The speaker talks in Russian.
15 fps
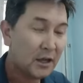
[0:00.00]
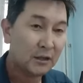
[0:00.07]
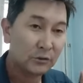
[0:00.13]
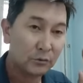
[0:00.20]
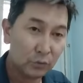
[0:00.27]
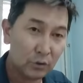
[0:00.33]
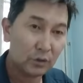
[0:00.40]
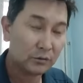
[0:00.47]

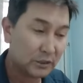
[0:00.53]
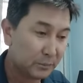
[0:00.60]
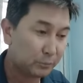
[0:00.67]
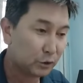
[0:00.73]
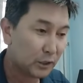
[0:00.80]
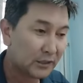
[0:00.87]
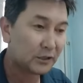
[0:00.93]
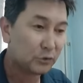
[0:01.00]
Но
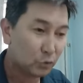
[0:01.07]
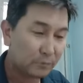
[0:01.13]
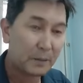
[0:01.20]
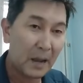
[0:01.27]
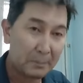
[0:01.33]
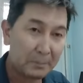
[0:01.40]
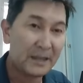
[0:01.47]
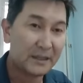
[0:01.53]
депутаты, ну,
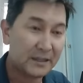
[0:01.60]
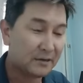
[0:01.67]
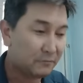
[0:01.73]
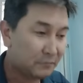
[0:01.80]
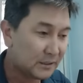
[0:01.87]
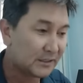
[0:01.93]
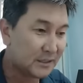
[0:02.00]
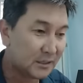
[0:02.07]
опять-таки,
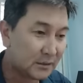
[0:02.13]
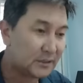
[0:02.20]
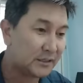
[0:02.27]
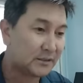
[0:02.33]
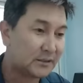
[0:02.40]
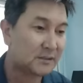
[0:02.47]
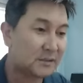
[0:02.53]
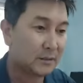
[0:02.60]
вы сделали,
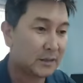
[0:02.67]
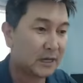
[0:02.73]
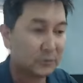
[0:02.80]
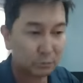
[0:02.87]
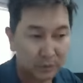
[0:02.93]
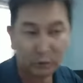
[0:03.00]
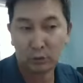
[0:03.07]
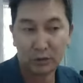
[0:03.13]
естественно, как
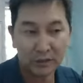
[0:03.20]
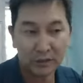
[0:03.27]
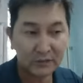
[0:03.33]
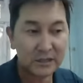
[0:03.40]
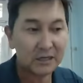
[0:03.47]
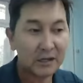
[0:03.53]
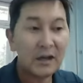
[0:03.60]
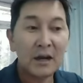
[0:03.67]
в
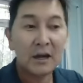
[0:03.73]
Нуратанске,